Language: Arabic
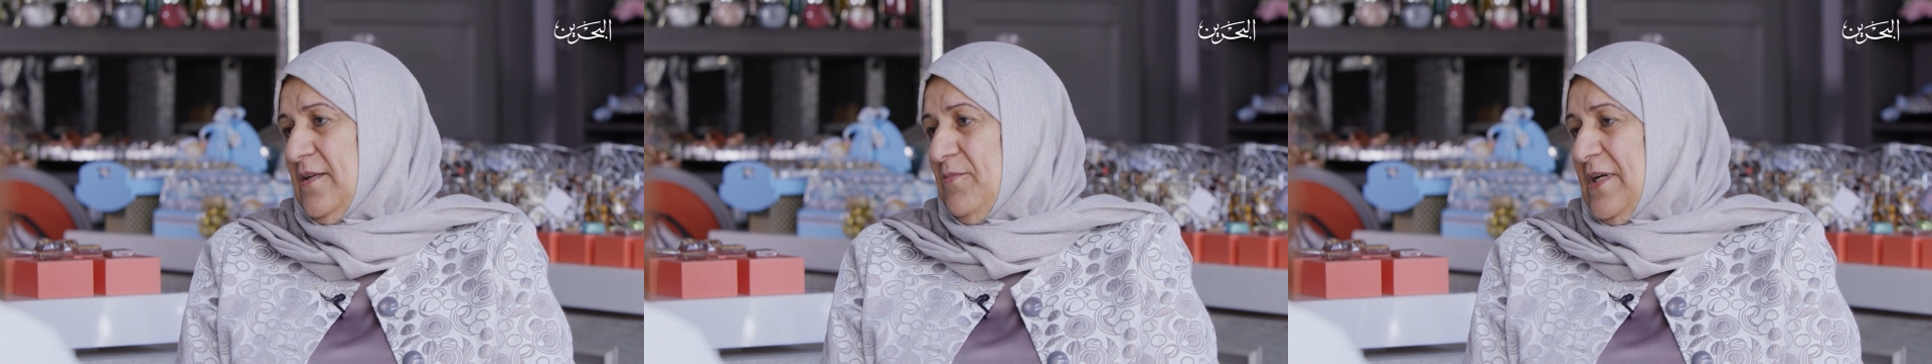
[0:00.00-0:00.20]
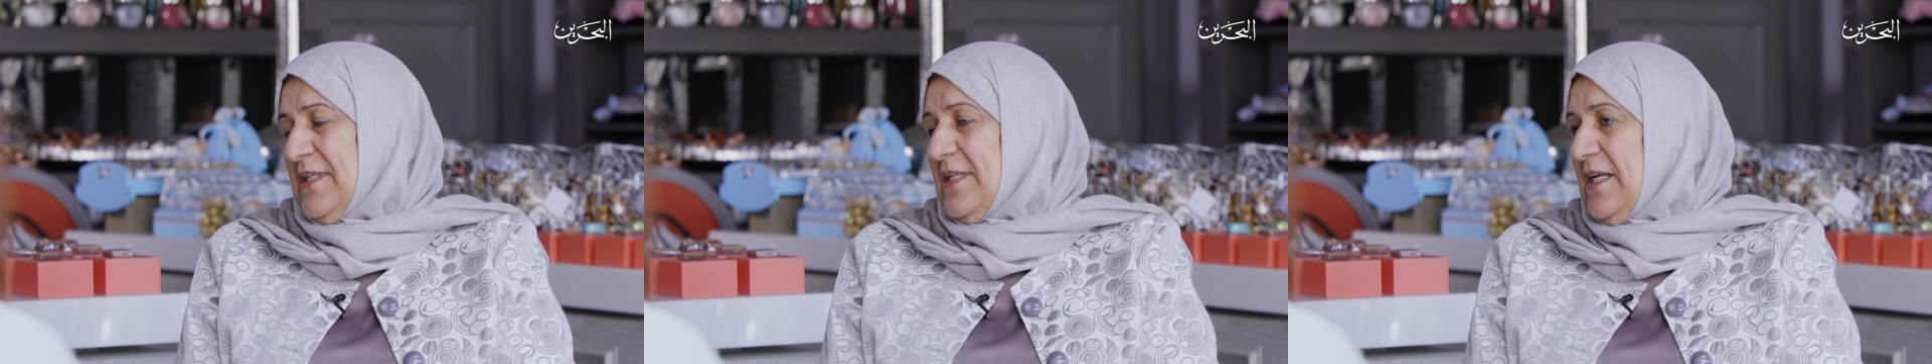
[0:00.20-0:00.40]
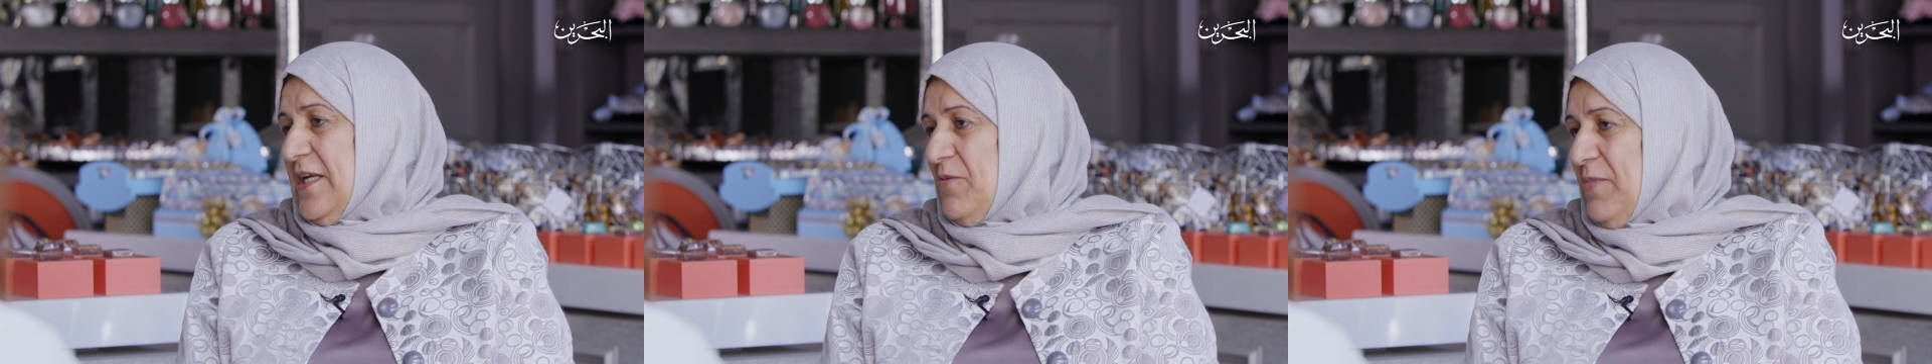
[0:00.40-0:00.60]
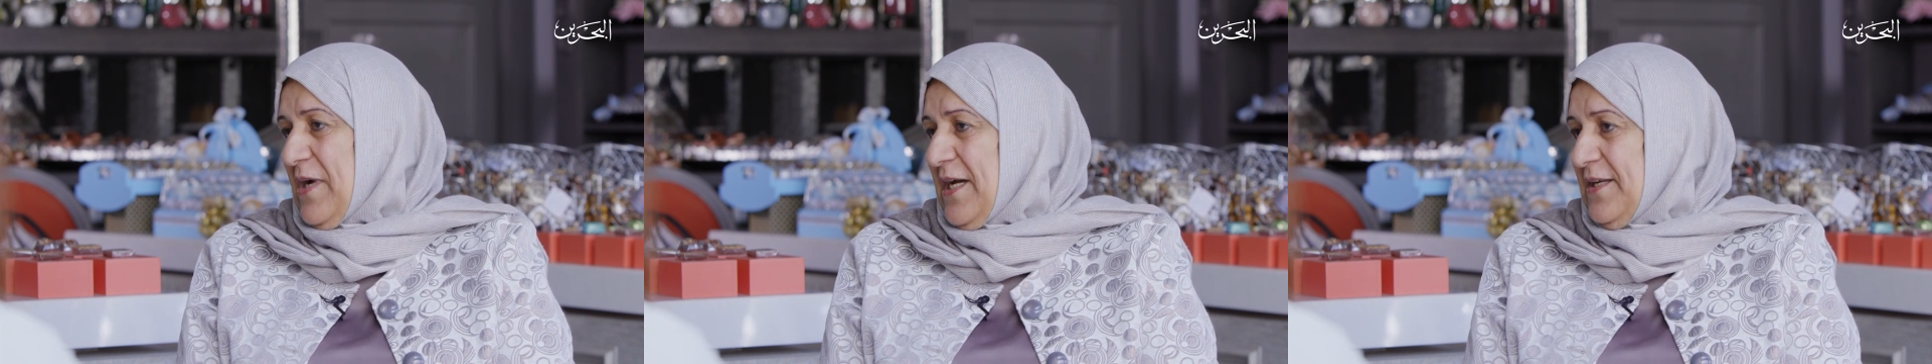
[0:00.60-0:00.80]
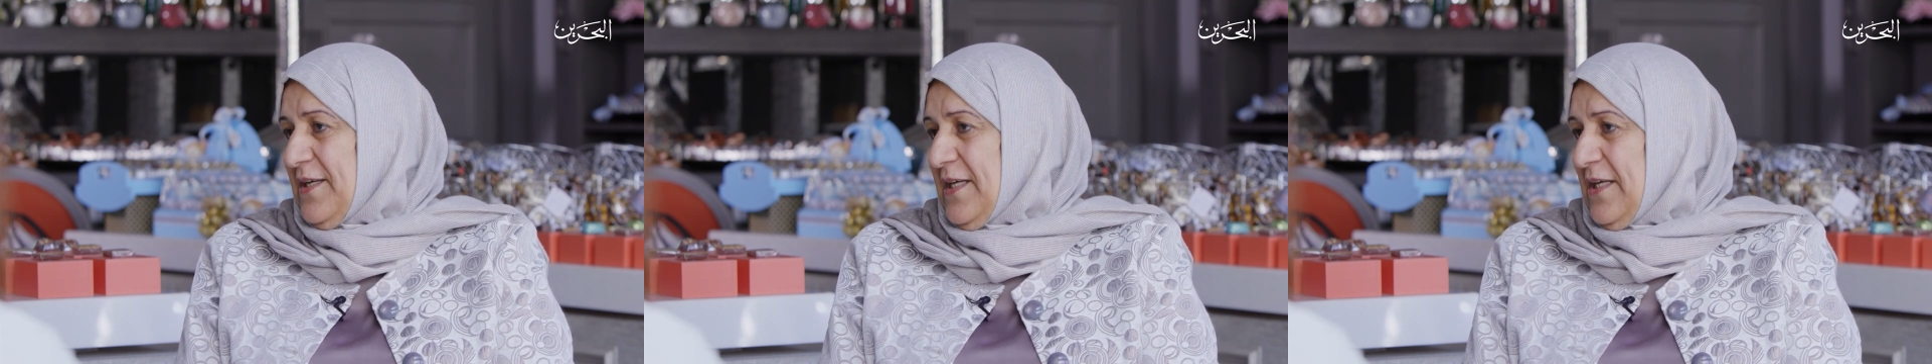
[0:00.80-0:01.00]
بطل
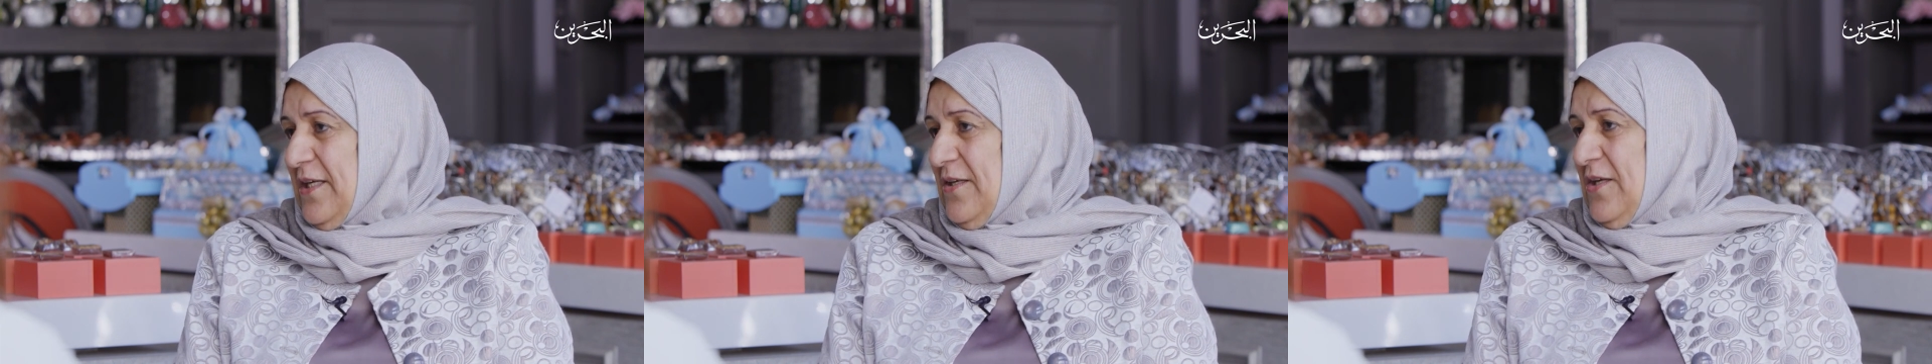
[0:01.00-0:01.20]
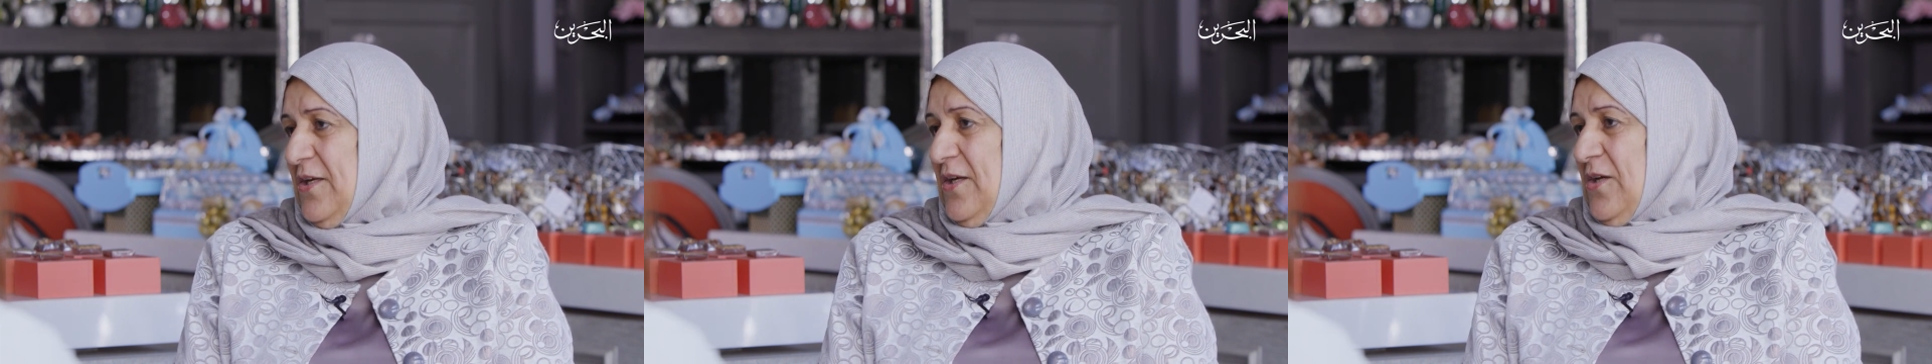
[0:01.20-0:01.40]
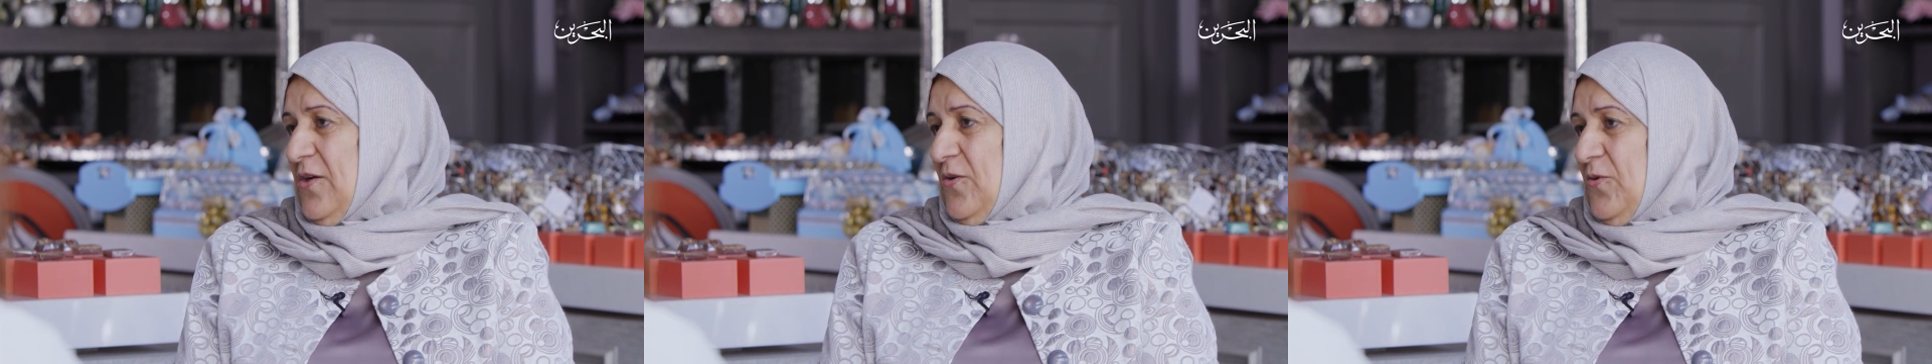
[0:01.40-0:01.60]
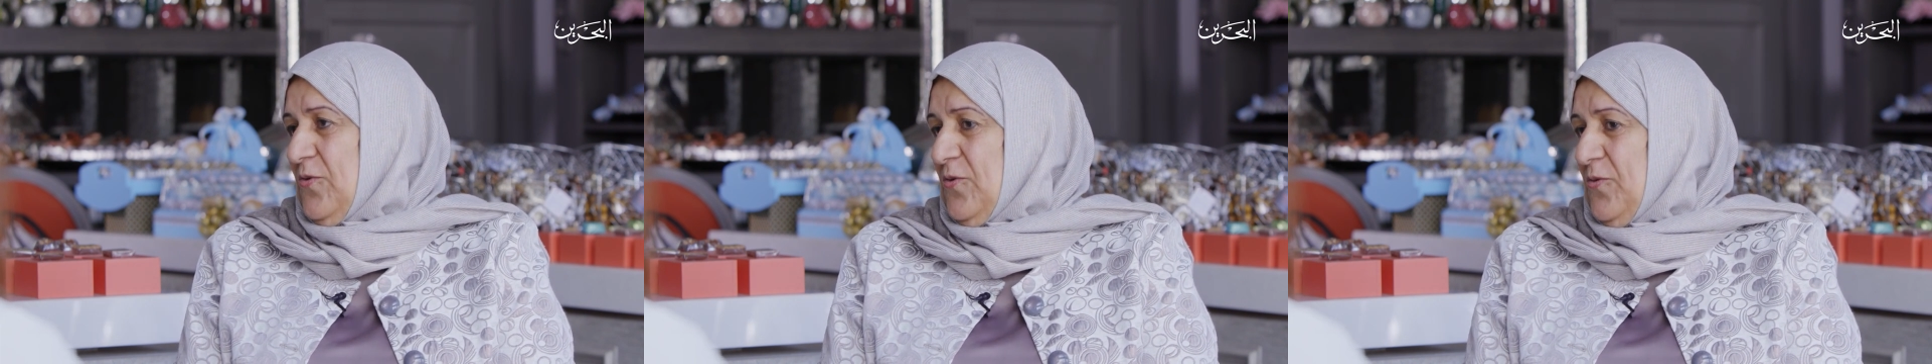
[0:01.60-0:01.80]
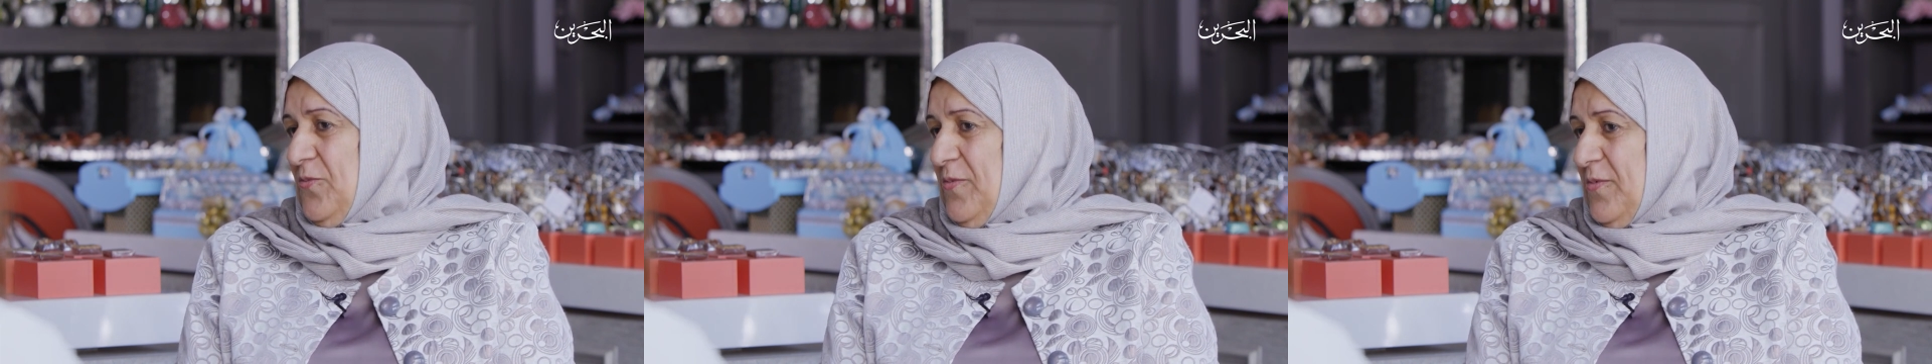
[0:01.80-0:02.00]
البحرين
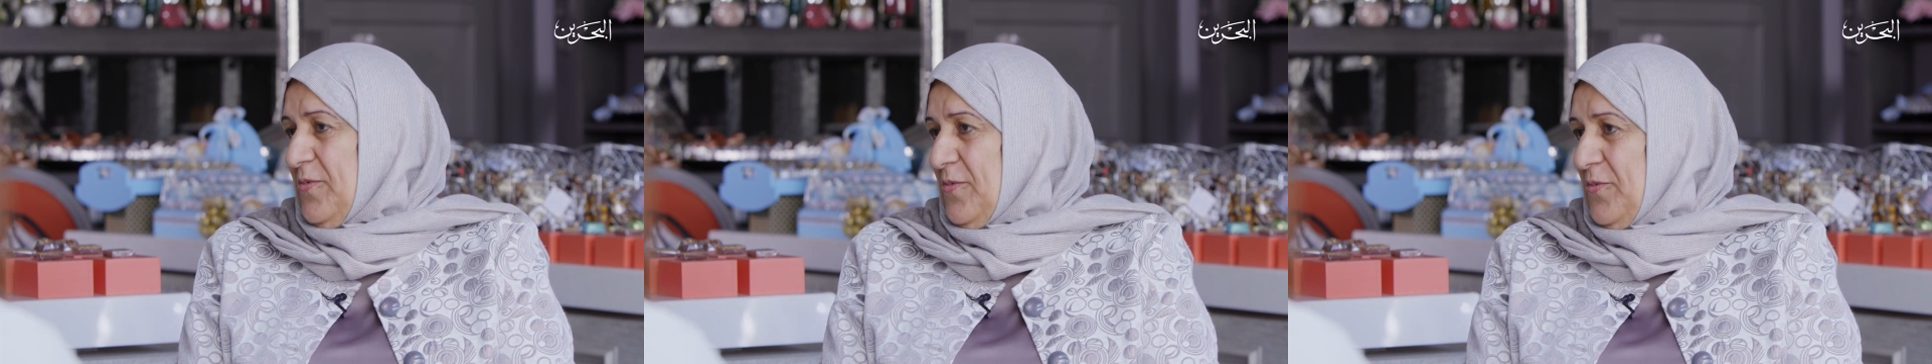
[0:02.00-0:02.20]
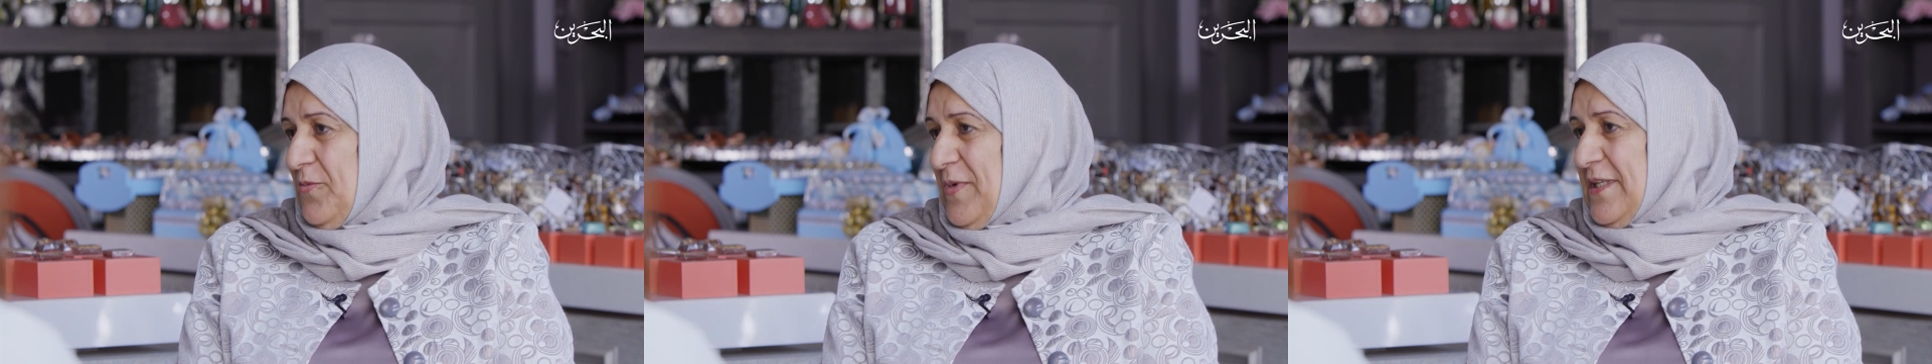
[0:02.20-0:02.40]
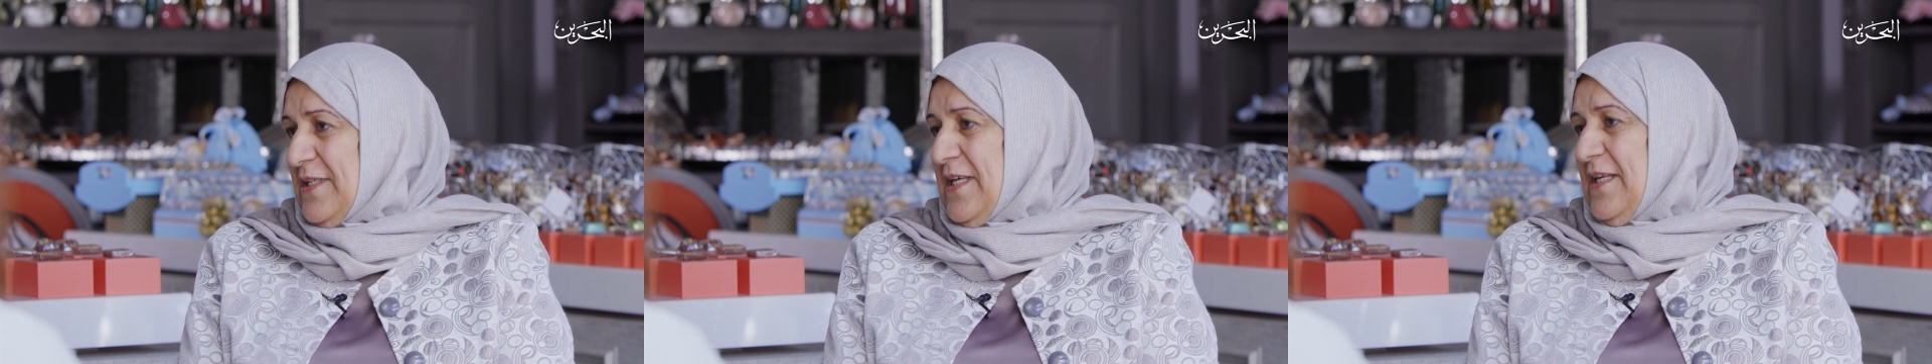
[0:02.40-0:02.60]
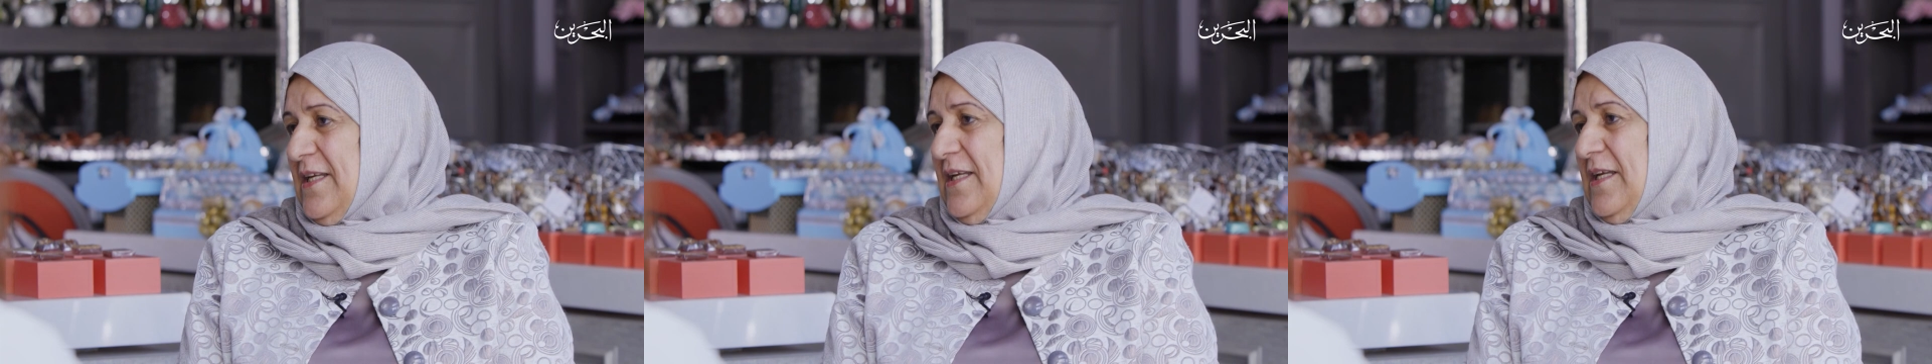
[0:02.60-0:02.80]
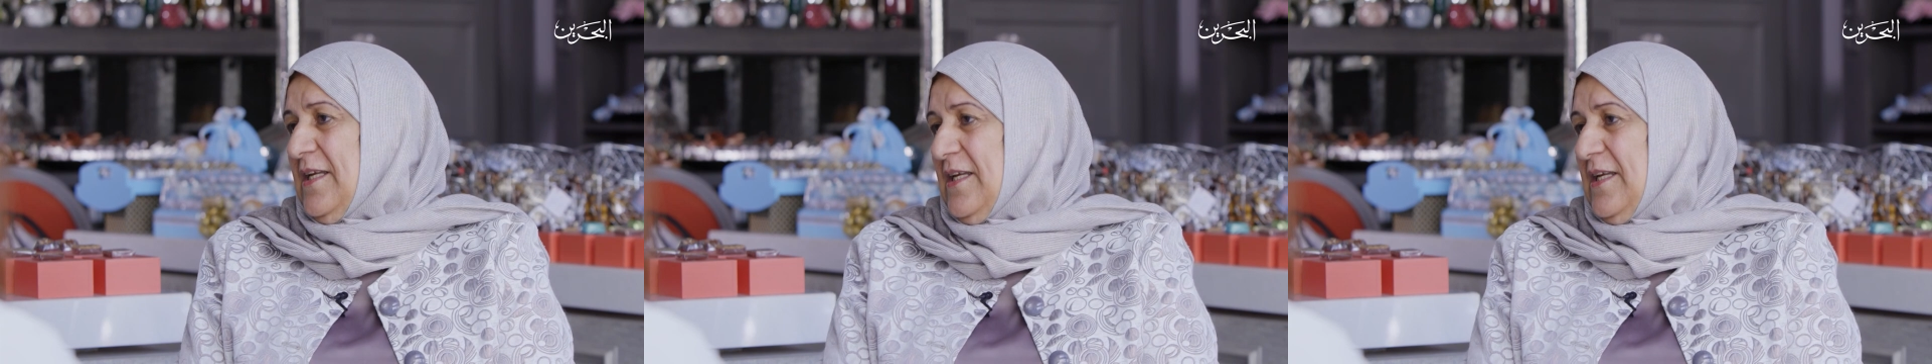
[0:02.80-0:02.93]
وبطل